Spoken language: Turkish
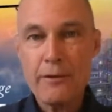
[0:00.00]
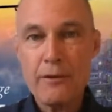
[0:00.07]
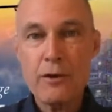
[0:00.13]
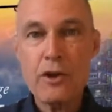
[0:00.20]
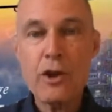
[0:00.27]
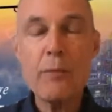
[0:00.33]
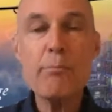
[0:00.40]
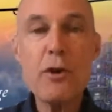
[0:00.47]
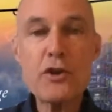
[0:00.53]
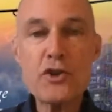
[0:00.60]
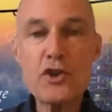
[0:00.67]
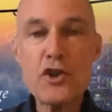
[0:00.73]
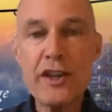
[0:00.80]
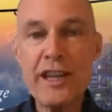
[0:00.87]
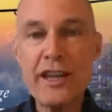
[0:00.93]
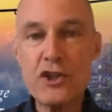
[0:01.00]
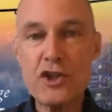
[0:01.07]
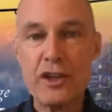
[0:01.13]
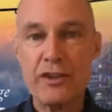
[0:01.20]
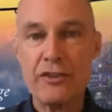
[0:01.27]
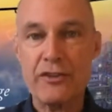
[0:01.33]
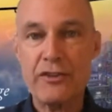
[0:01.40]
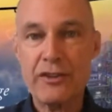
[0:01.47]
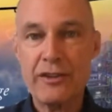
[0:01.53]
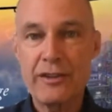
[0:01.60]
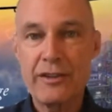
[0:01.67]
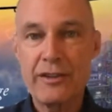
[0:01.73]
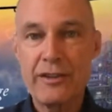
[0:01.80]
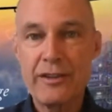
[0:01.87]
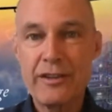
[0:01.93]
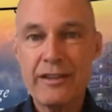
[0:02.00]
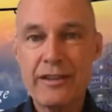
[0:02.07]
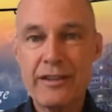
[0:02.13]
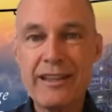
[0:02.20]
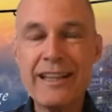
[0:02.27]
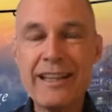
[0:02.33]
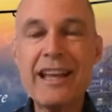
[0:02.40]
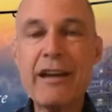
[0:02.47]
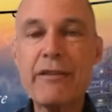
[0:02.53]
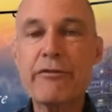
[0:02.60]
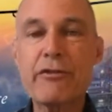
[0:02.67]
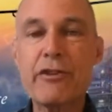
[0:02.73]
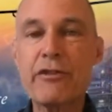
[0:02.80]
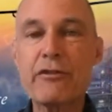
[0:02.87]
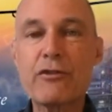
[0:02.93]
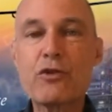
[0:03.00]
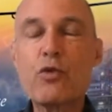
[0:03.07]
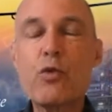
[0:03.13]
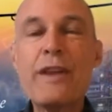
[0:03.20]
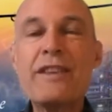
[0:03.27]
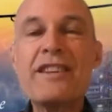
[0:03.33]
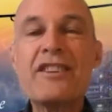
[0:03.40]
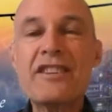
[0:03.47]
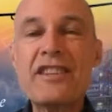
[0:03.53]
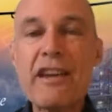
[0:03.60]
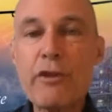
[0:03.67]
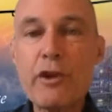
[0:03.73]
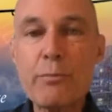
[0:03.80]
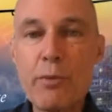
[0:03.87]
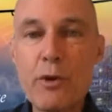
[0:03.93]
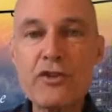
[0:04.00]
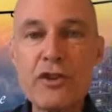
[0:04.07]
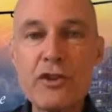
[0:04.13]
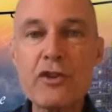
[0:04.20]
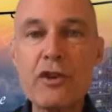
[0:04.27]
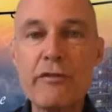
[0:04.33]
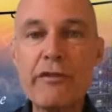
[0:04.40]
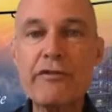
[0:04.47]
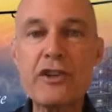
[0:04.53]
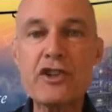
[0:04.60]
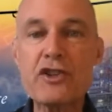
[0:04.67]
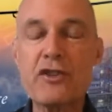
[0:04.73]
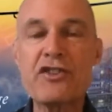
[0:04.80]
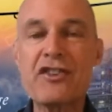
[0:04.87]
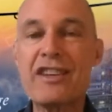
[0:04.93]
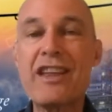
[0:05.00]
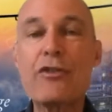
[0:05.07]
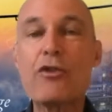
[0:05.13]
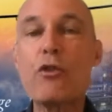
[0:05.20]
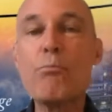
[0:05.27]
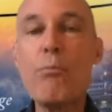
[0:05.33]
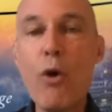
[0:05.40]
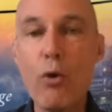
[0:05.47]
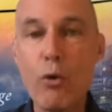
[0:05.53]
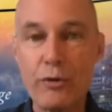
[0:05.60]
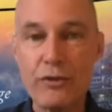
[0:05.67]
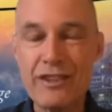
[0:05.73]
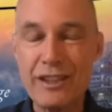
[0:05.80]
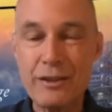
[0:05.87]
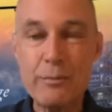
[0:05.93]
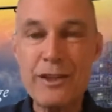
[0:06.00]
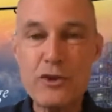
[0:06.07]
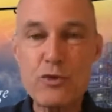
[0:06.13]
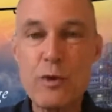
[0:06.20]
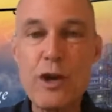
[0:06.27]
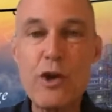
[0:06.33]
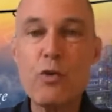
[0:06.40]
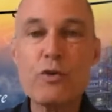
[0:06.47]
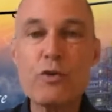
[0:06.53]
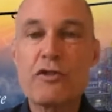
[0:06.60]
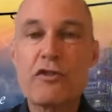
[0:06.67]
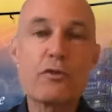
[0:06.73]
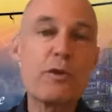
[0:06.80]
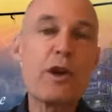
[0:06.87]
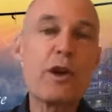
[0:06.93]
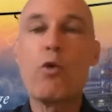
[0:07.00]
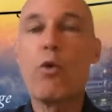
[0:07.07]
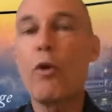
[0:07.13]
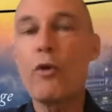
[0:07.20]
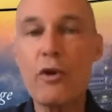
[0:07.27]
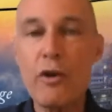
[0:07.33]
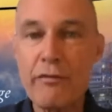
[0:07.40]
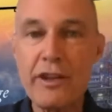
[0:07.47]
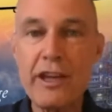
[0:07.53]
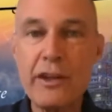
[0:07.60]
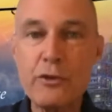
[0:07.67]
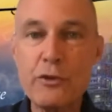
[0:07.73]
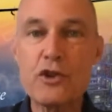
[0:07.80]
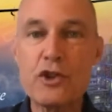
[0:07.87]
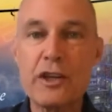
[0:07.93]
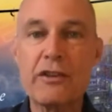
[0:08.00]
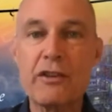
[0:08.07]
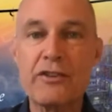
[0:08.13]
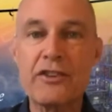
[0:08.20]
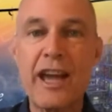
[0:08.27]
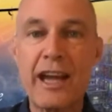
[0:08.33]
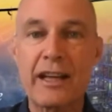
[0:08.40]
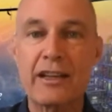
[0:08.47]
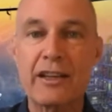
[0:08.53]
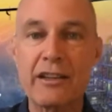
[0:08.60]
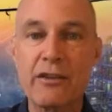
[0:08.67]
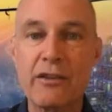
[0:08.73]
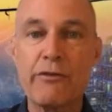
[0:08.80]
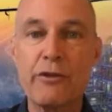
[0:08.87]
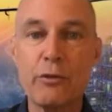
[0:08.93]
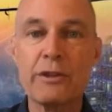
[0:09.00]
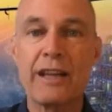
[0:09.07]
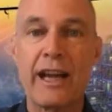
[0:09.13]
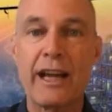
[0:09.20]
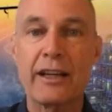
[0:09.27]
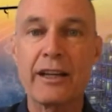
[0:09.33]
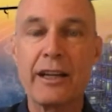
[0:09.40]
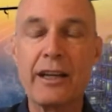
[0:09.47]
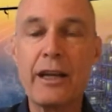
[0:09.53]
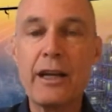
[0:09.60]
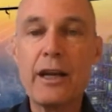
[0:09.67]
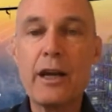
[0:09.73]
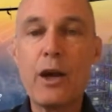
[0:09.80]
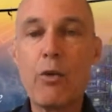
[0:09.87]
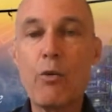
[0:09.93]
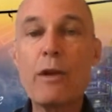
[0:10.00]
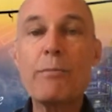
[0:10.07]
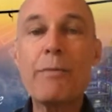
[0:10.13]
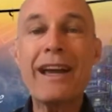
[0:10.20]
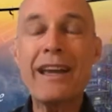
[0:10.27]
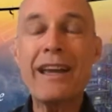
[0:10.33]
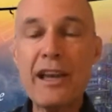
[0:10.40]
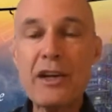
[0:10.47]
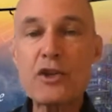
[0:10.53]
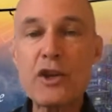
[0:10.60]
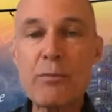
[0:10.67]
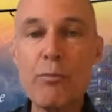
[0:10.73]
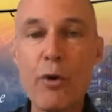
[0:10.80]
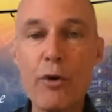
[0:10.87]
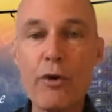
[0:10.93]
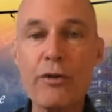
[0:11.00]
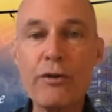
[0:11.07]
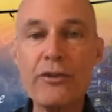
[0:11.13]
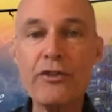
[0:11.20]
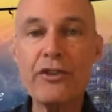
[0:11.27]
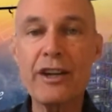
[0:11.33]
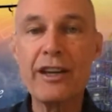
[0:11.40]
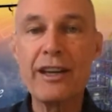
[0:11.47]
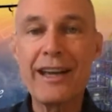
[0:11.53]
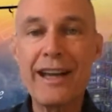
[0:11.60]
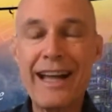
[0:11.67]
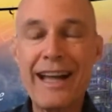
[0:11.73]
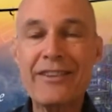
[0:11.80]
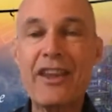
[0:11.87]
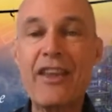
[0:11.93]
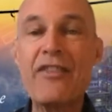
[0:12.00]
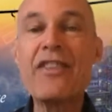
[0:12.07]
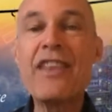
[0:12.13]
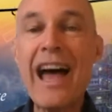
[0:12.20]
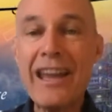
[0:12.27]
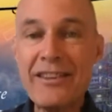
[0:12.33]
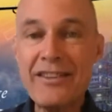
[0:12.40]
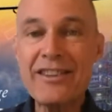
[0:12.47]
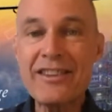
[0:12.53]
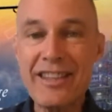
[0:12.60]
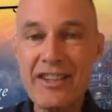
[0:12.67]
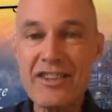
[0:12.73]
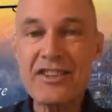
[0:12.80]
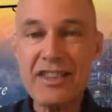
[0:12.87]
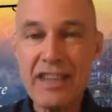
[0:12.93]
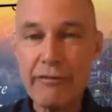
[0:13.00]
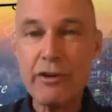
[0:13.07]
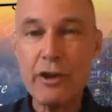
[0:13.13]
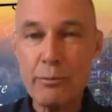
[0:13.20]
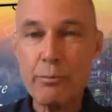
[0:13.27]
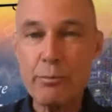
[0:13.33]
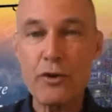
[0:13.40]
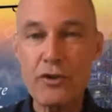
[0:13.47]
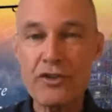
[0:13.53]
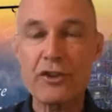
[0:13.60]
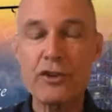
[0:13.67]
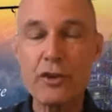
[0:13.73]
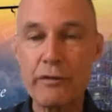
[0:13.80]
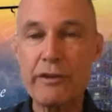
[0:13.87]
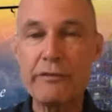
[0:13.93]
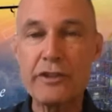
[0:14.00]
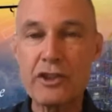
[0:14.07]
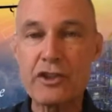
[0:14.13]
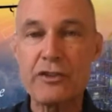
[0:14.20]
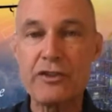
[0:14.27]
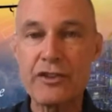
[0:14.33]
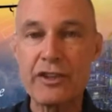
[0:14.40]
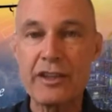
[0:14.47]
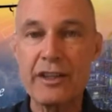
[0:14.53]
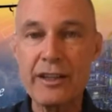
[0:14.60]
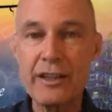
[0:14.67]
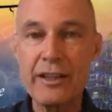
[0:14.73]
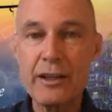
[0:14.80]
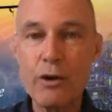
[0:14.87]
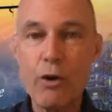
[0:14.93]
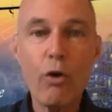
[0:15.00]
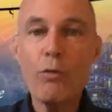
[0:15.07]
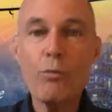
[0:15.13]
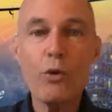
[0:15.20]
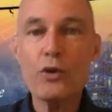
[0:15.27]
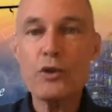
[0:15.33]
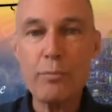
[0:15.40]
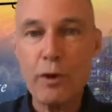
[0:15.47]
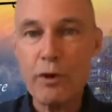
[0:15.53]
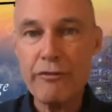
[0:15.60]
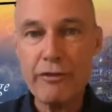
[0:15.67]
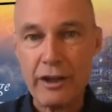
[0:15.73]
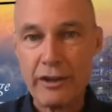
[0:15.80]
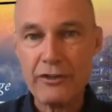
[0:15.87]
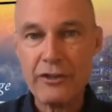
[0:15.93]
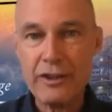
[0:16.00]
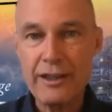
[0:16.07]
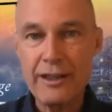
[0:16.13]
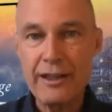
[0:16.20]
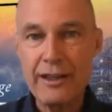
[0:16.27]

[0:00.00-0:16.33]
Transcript: Ama benim uçağımın elektrik motorları %97 verimlilikle çalışıyordu. Kötü izolasyonlu binalar, verimsiz ısıtma, verimsiz soğutma, verimsiz aydınlatma sistemleri, kirli fosil yakıtlarının kullanıldığı eski endüstriler.